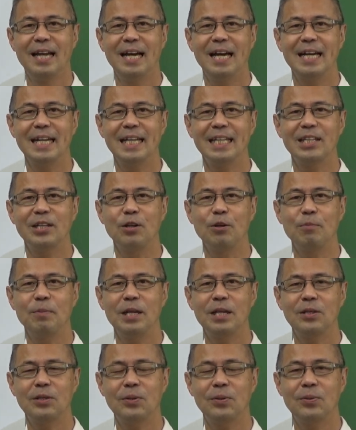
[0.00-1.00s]
あなたの
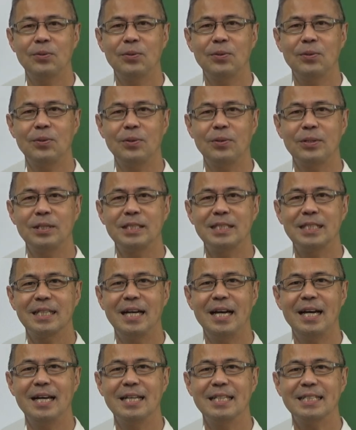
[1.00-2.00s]
勉強の効率が